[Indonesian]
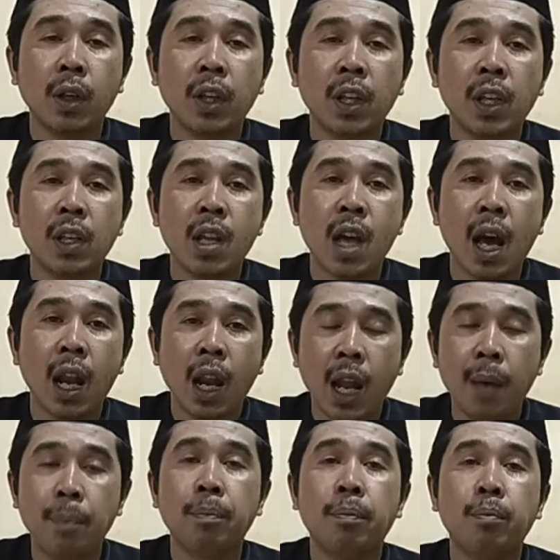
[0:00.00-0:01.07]
di
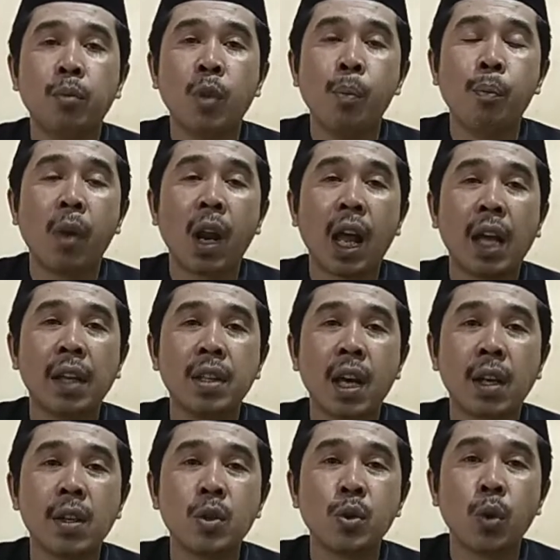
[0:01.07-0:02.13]
dalam
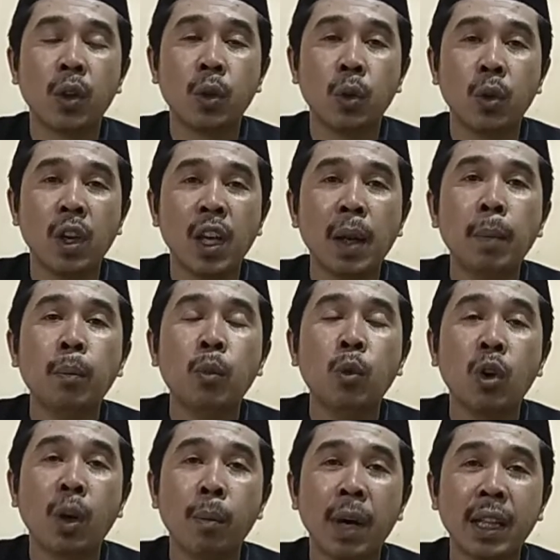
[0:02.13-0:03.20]
mempelajari suatu ilmu
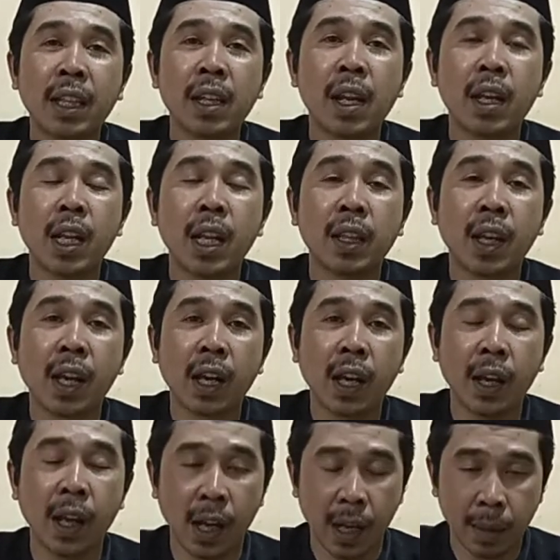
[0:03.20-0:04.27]
kebatinan dan tenaga
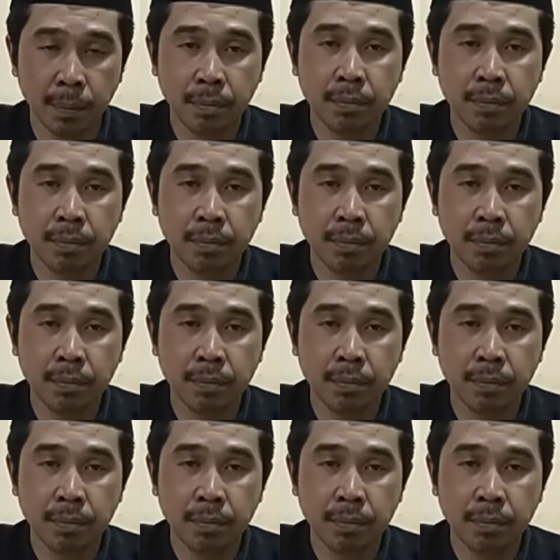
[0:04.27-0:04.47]
dalam